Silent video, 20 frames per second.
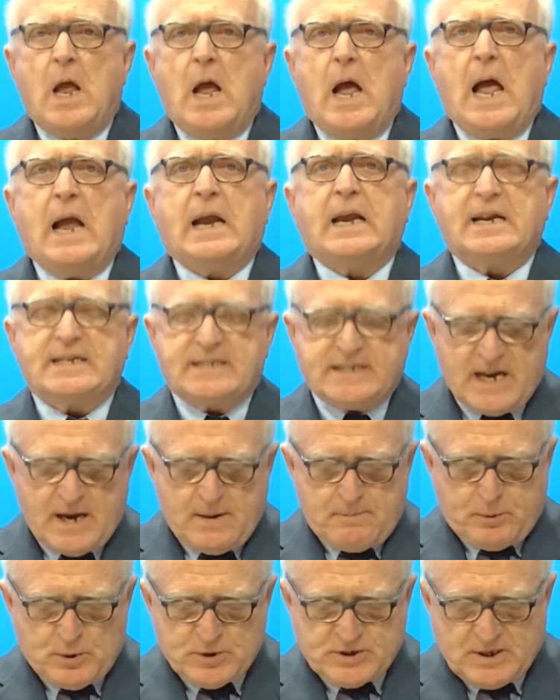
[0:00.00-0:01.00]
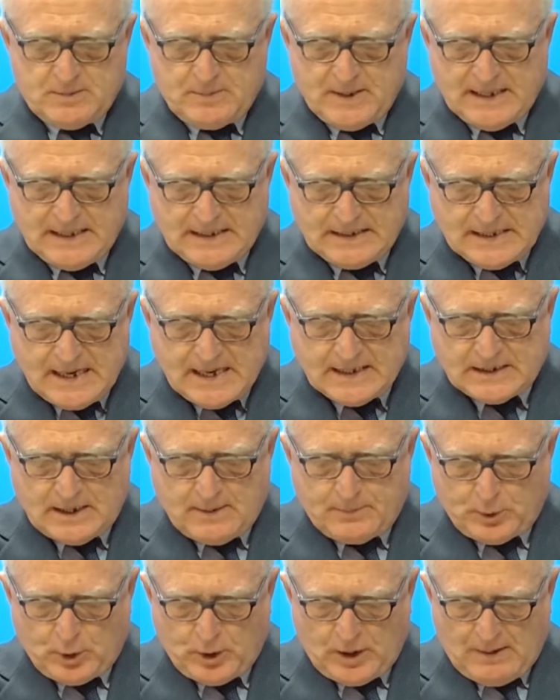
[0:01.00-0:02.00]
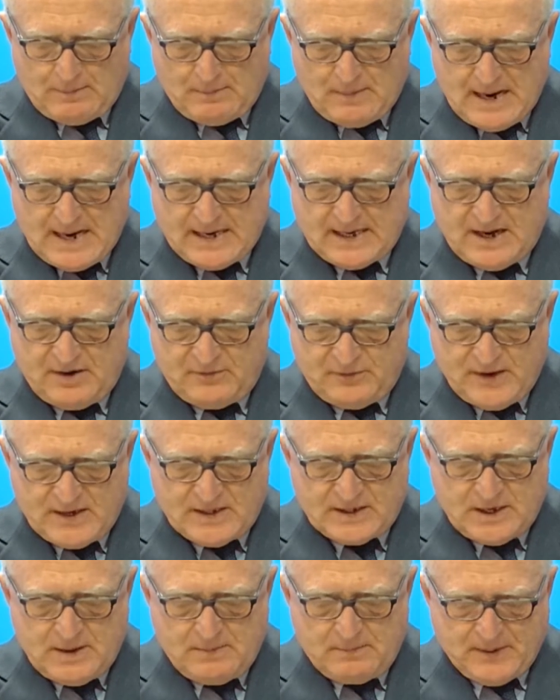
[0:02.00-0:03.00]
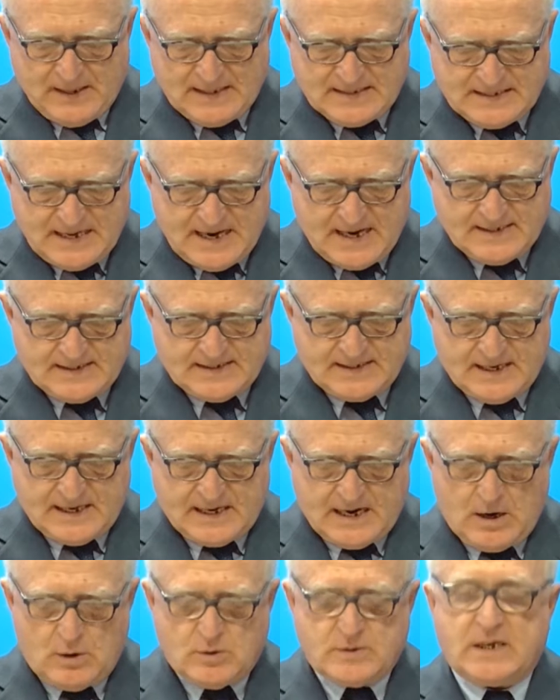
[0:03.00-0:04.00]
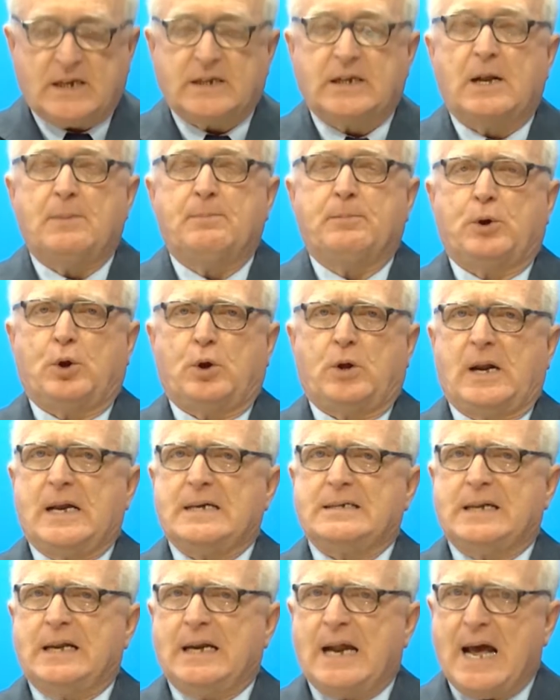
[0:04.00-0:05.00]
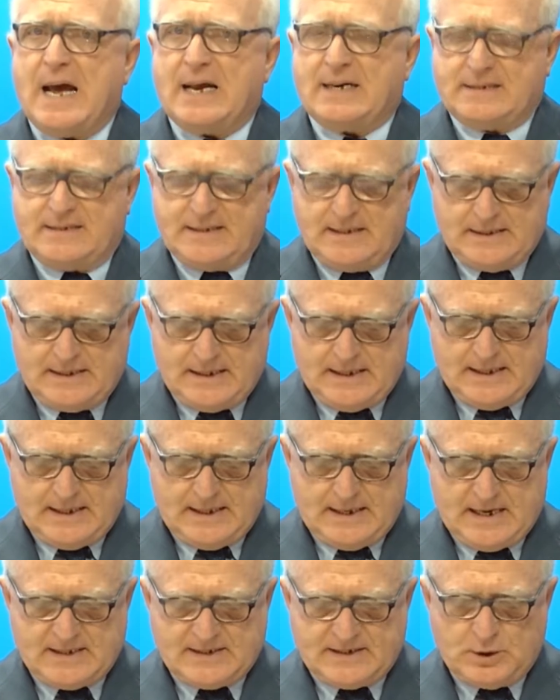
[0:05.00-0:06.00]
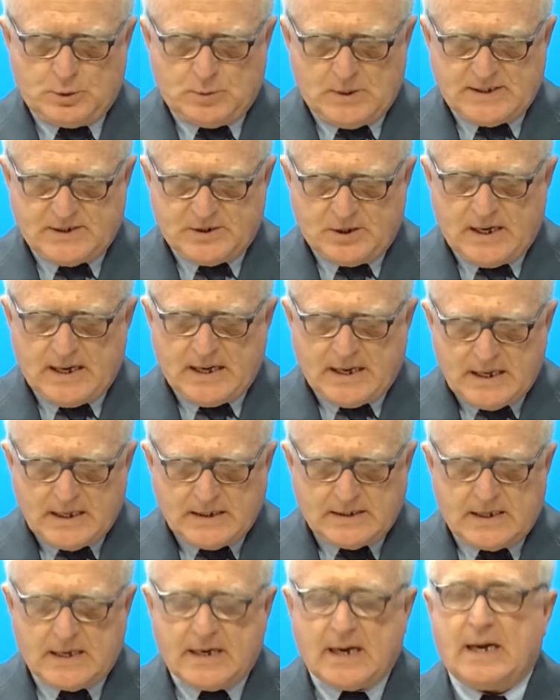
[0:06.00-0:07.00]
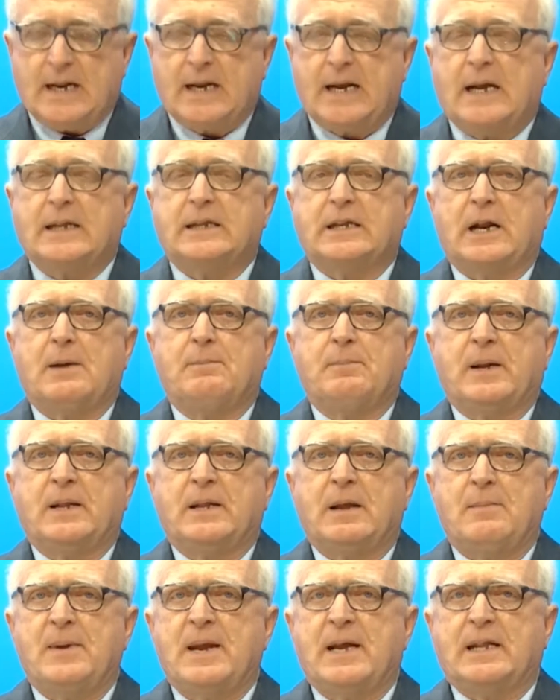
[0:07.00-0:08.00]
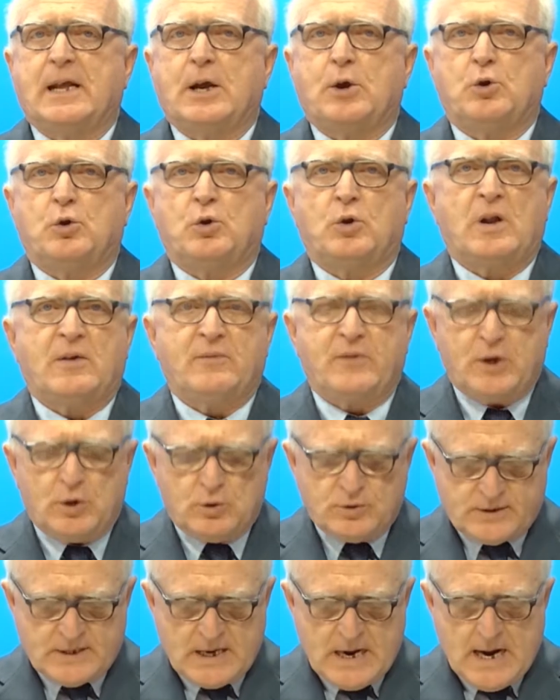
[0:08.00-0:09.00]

Anche se impossibilitate a programmare eventi in presenza a causa del procrastinarsi della situazione critica legata alla pandemia da coronavirus,